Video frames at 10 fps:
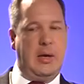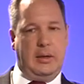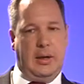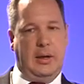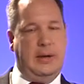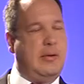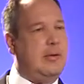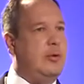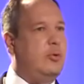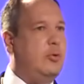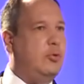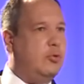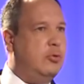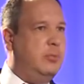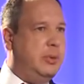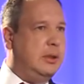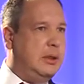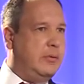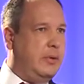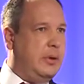da ist es natürlich
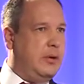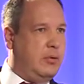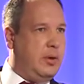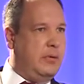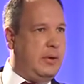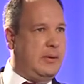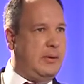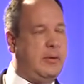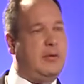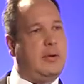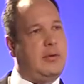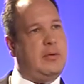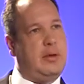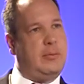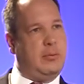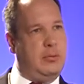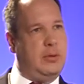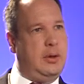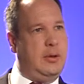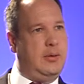unbillig, wenn der Chefarzt Rest seines Lebens
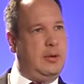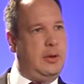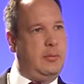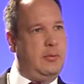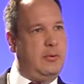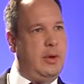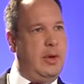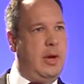Unterhalt zahlen muss.